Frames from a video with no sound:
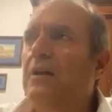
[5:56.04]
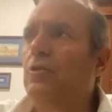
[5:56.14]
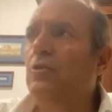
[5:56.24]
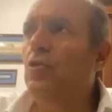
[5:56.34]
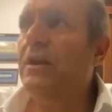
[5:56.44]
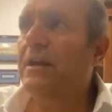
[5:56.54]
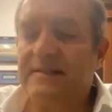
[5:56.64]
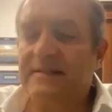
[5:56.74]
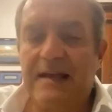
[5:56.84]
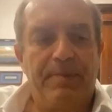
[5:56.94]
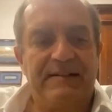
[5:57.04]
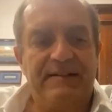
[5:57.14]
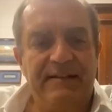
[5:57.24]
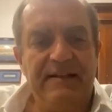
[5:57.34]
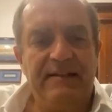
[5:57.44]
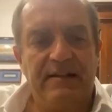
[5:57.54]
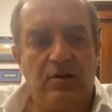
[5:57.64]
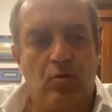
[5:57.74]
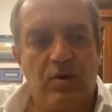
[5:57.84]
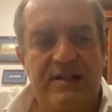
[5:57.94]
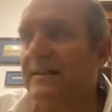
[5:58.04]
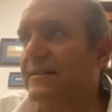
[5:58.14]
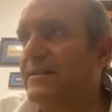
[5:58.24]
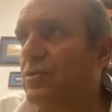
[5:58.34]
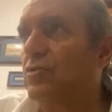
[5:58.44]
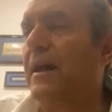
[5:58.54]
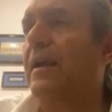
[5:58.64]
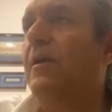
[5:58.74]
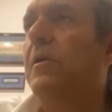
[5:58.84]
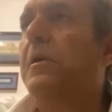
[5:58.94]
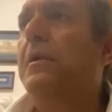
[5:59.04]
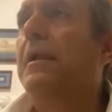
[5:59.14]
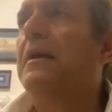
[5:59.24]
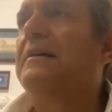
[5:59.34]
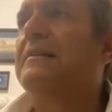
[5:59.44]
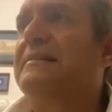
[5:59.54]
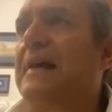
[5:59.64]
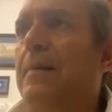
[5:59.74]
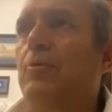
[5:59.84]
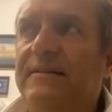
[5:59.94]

siamo partiti in questa direzione, siamo partiti